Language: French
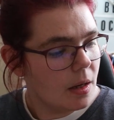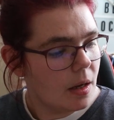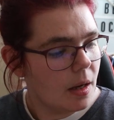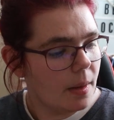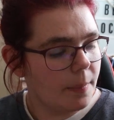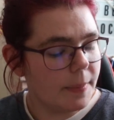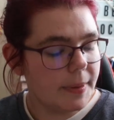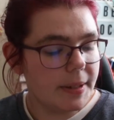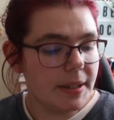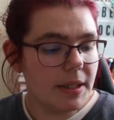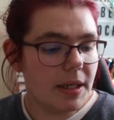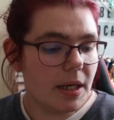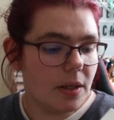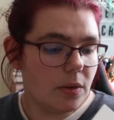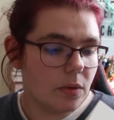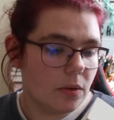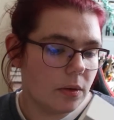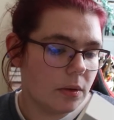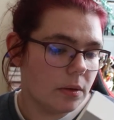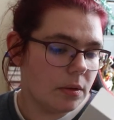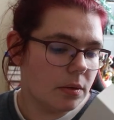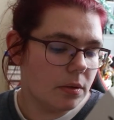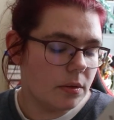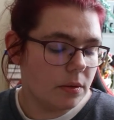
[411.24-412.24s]
Après, il y a
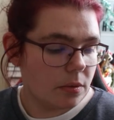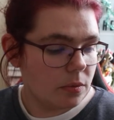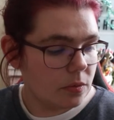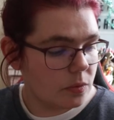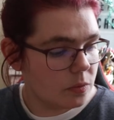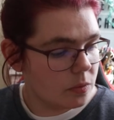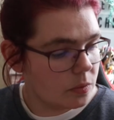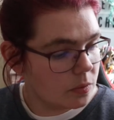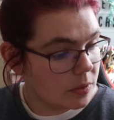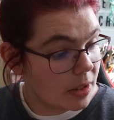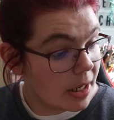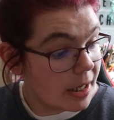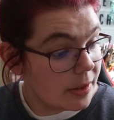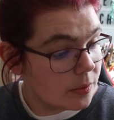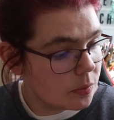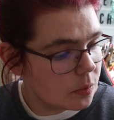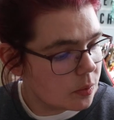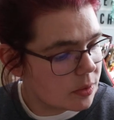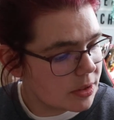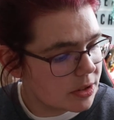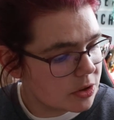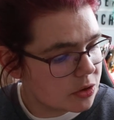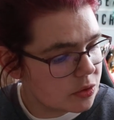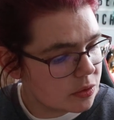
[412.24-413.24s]
le, un
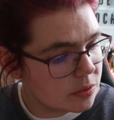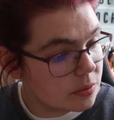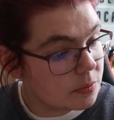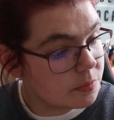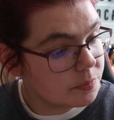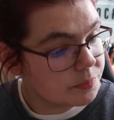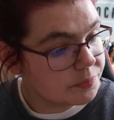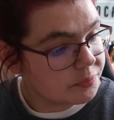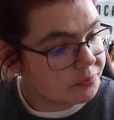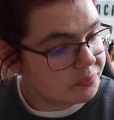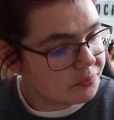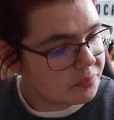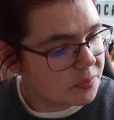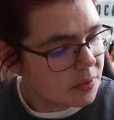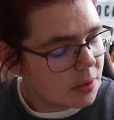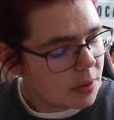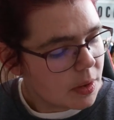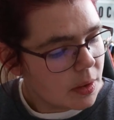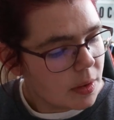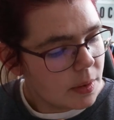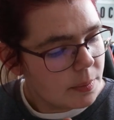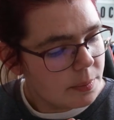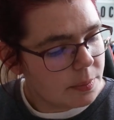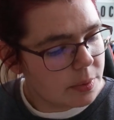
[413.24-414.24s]
nom là que je
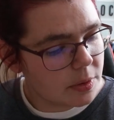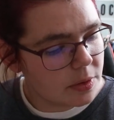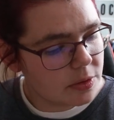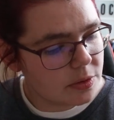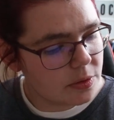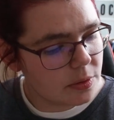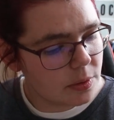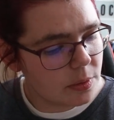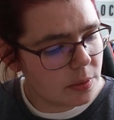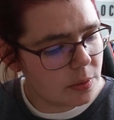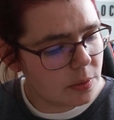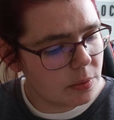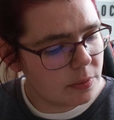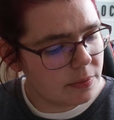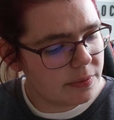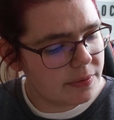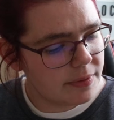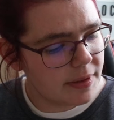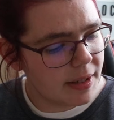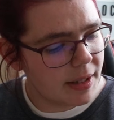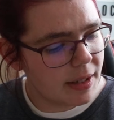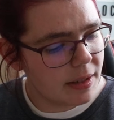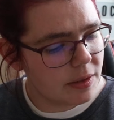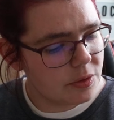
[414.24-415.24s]
Pourtant
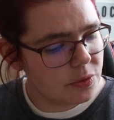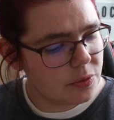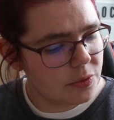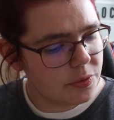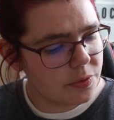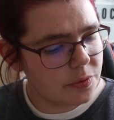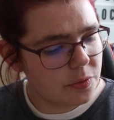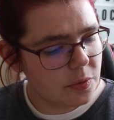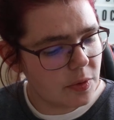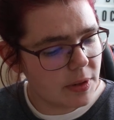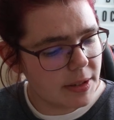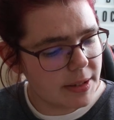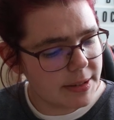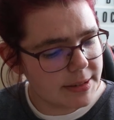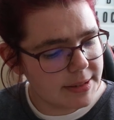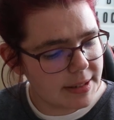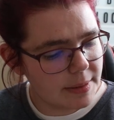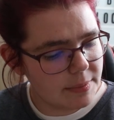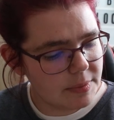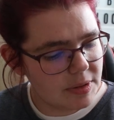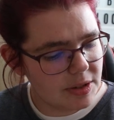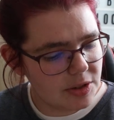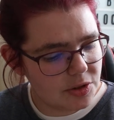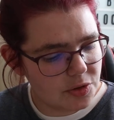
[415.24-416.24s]
va devoir
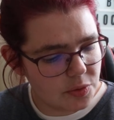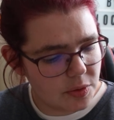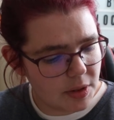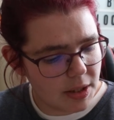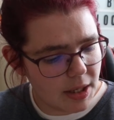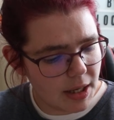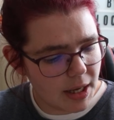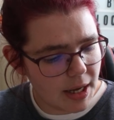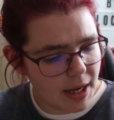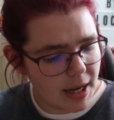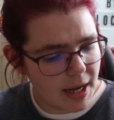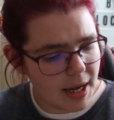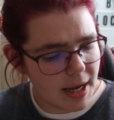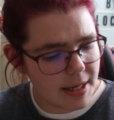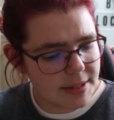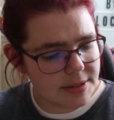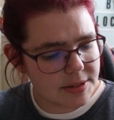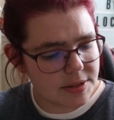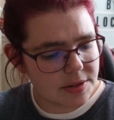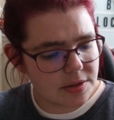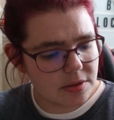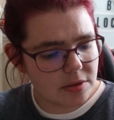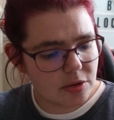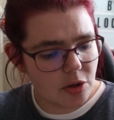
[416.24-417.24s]
s'habituer
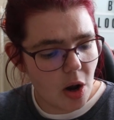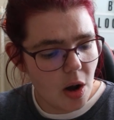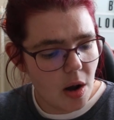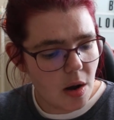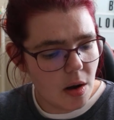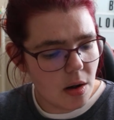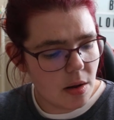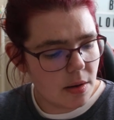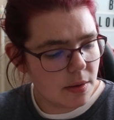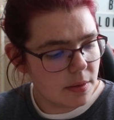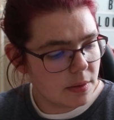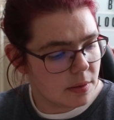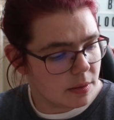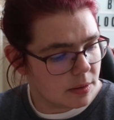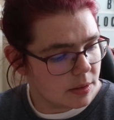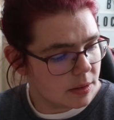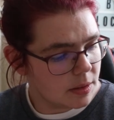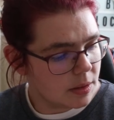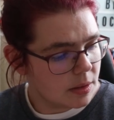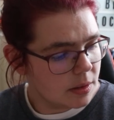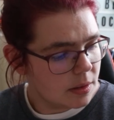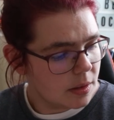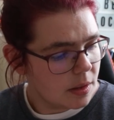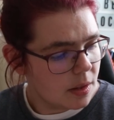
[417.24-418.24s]
Rastel,
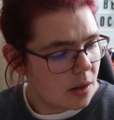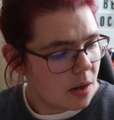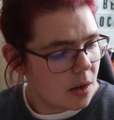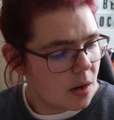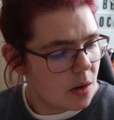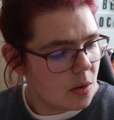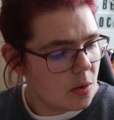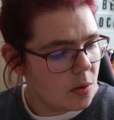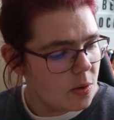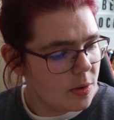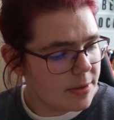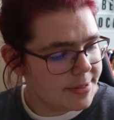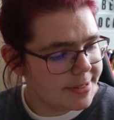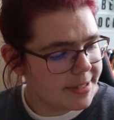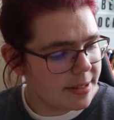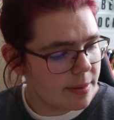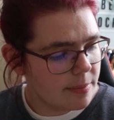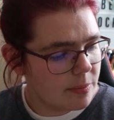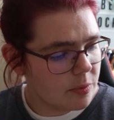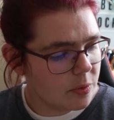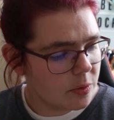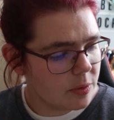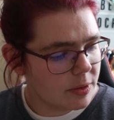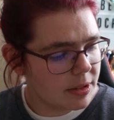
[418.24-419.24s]
le
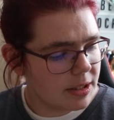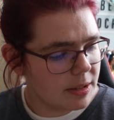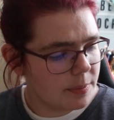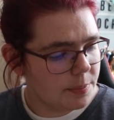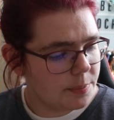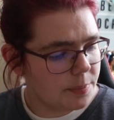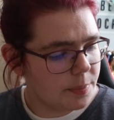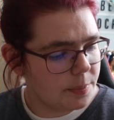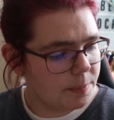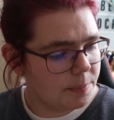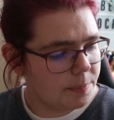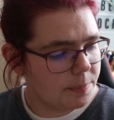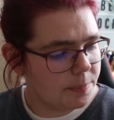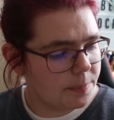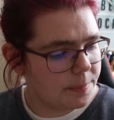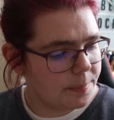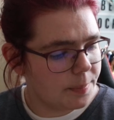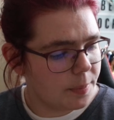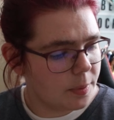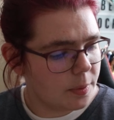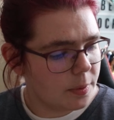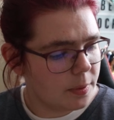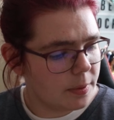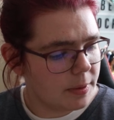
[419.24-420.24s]
démon qui
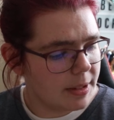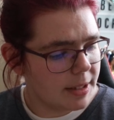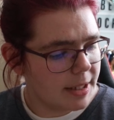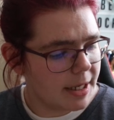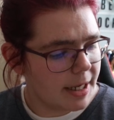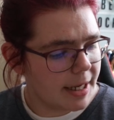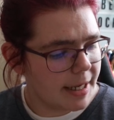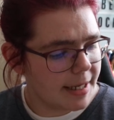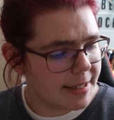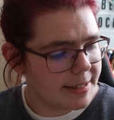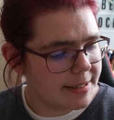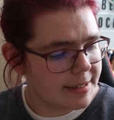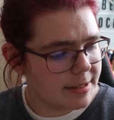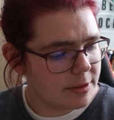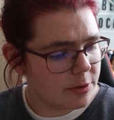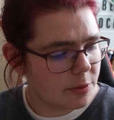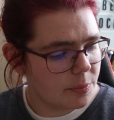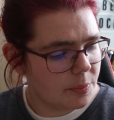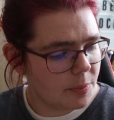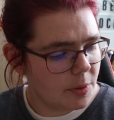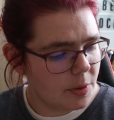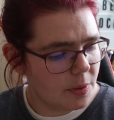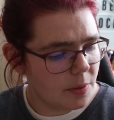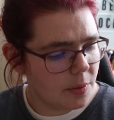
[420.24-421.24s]

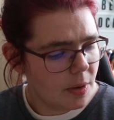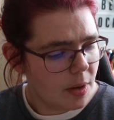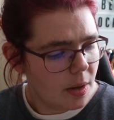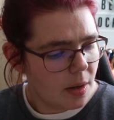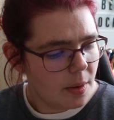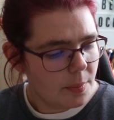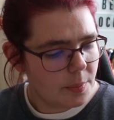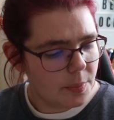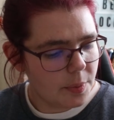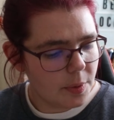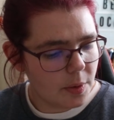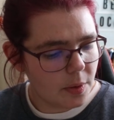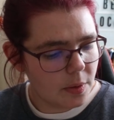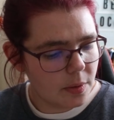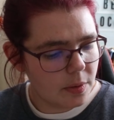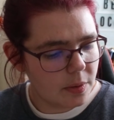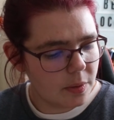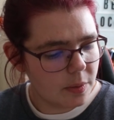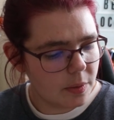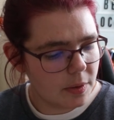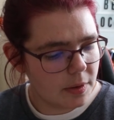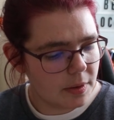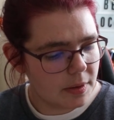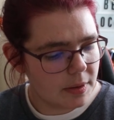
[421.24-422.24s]
progressivement
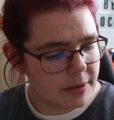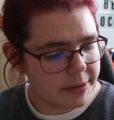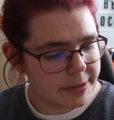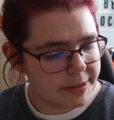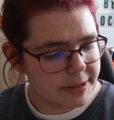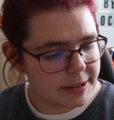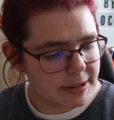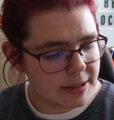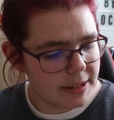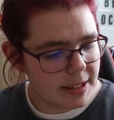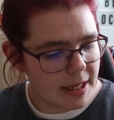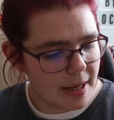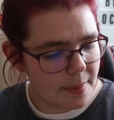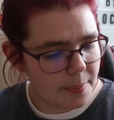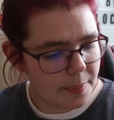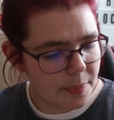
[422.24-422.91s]
prend la